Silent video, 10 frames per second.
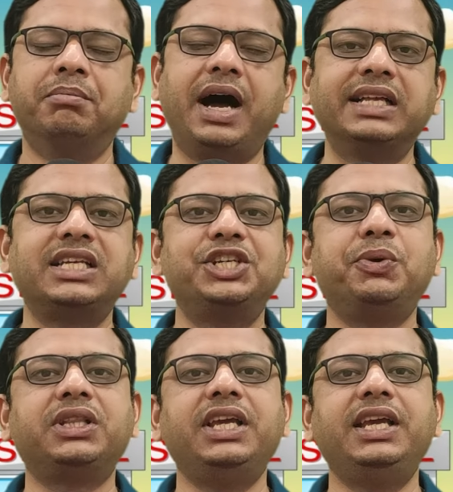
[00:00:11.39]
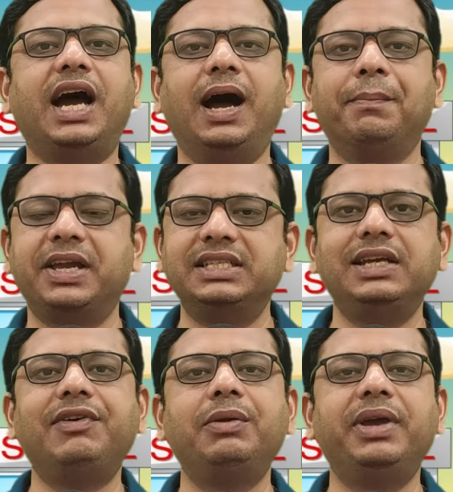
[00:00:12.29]
माँ सरस्वती आपके
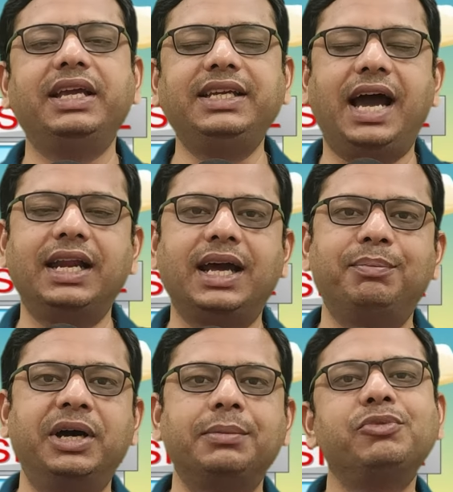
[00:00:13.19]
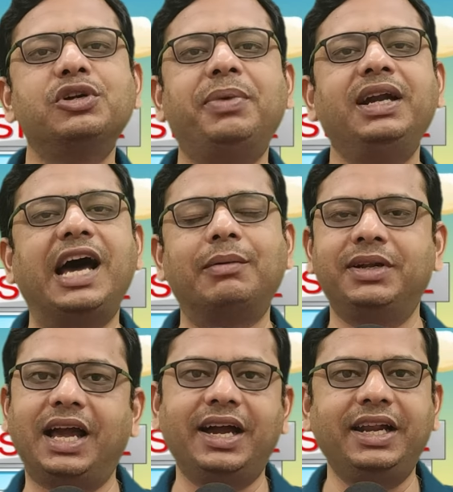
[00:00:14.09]
जीवन में ज्ञान का भरपूर भंडार
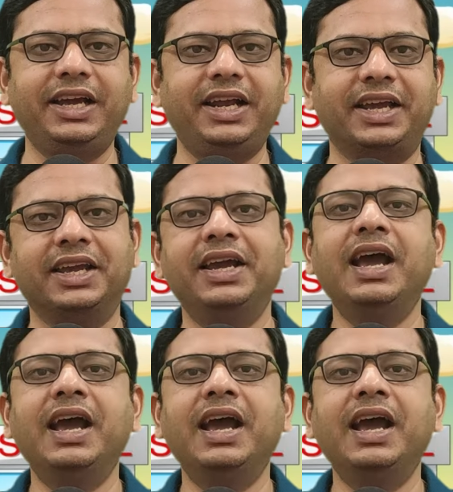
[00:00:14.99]
बना करके रखें